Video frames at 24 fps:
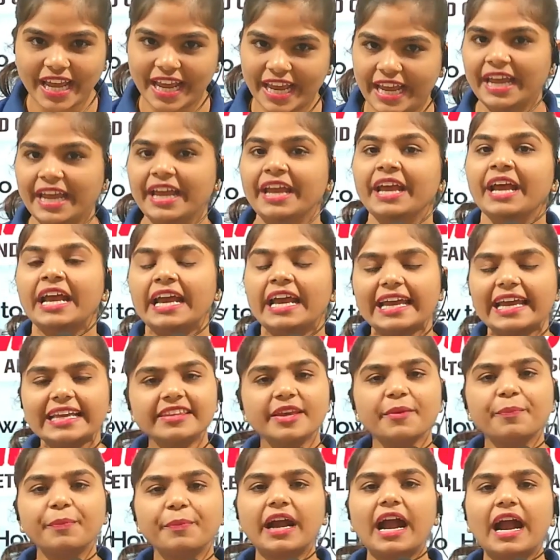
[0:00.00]
रहे हैं
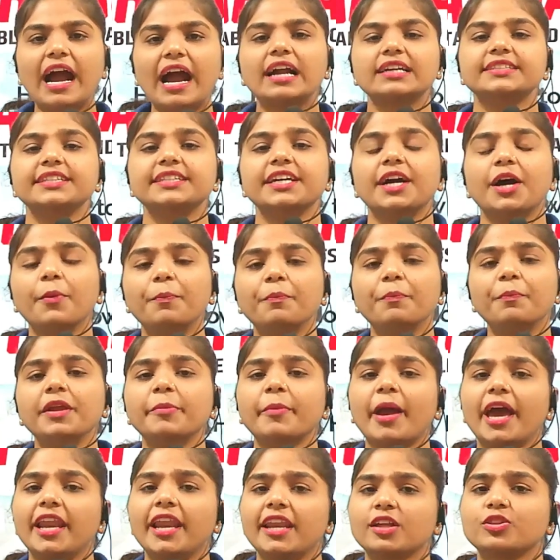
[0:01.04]
इसी प्रकार से
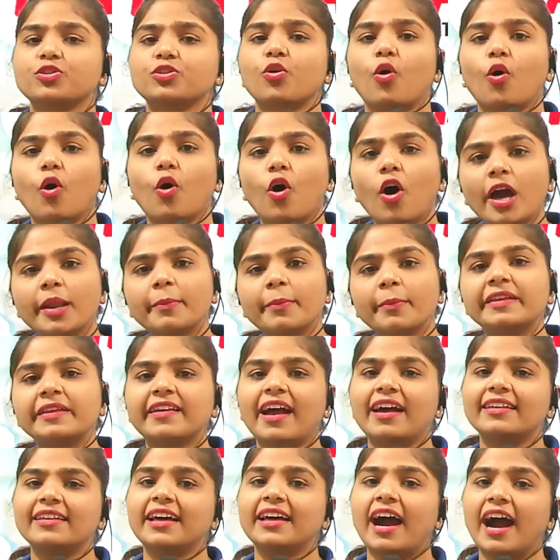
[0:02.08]
अपनी मेहनत को और भी
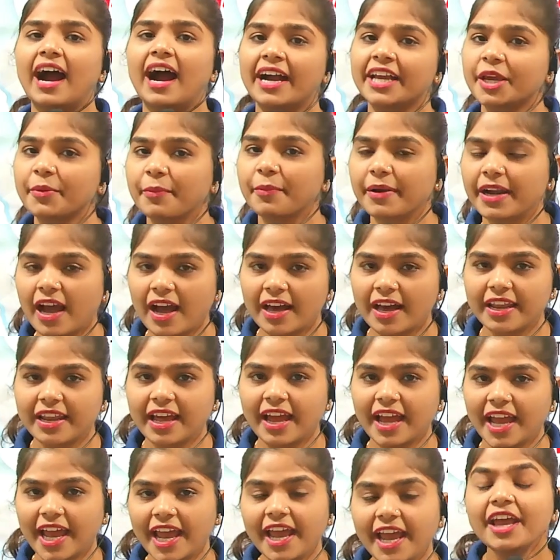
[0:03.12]
ज़्यादा आगे
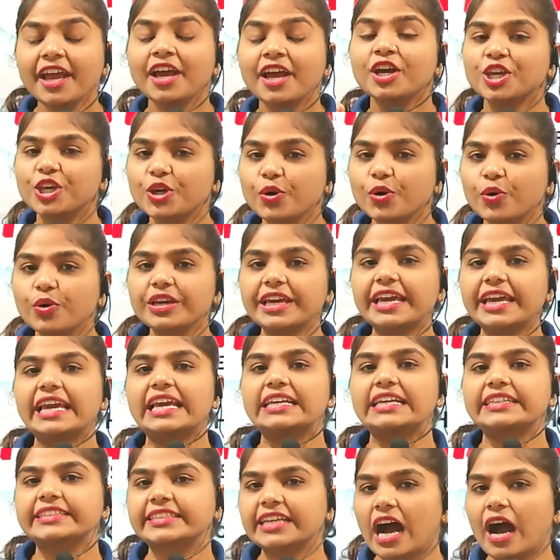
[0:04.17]
बढ़ाना है क्योंकि
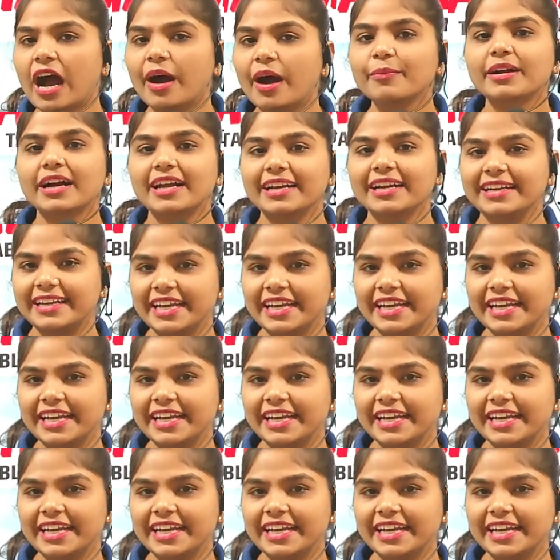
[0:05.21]
एग्ज़ाम का